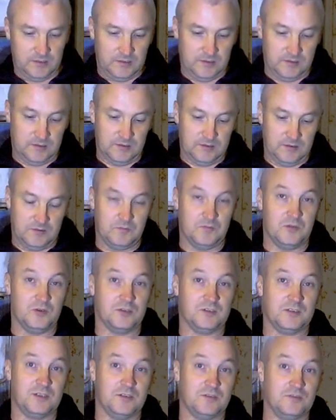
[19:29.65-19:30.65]
Э,
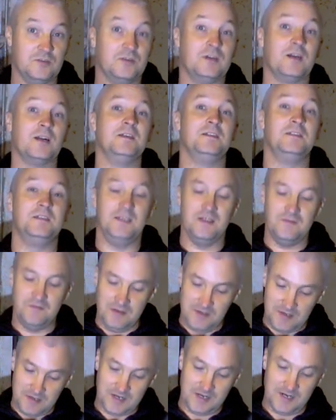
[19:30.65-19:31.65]
можно сказать, что
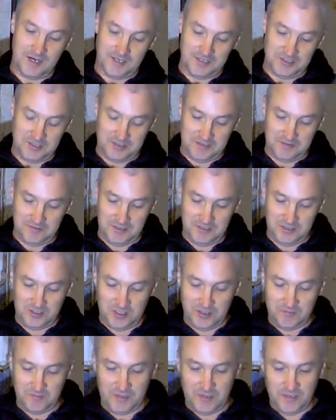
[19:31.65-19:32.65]
красивее, качественнее,
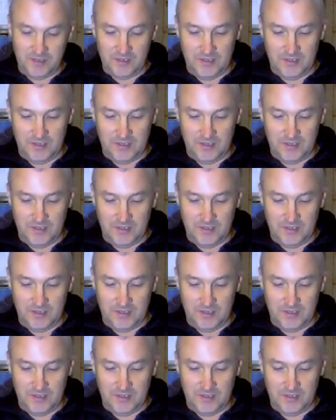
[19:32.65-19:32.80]
чем,